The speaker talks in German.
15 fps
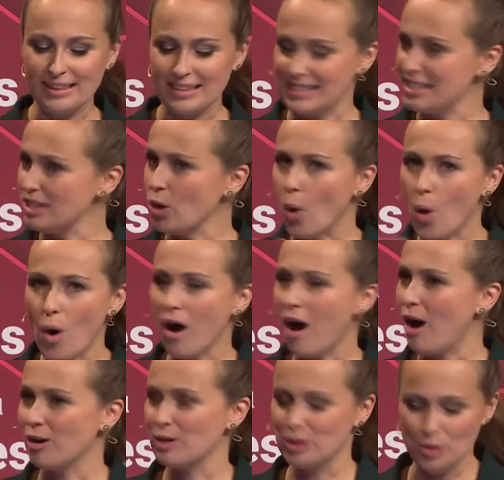das ist
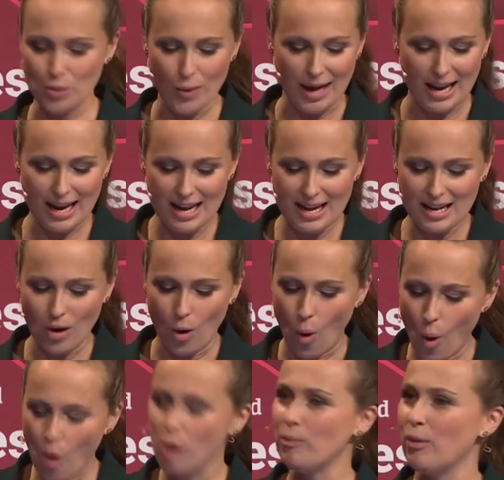hochaktuell,
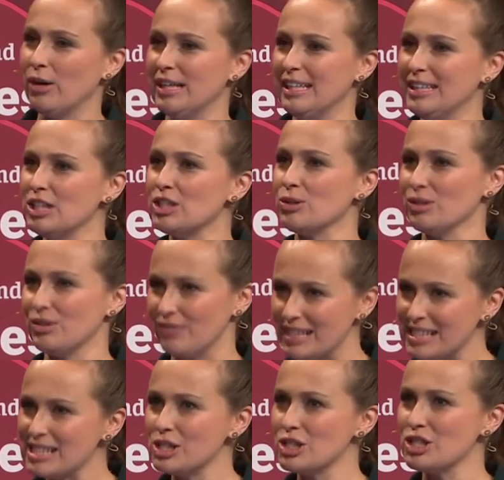hochpolitisch und
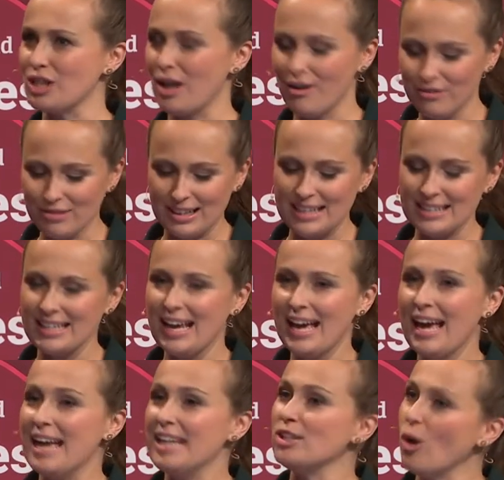wissenschaftlich.
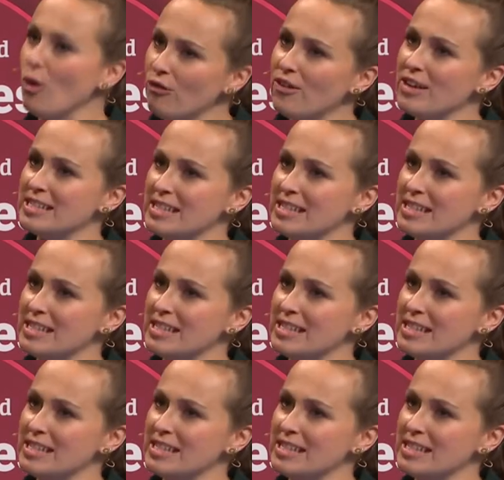Ich hoffe, es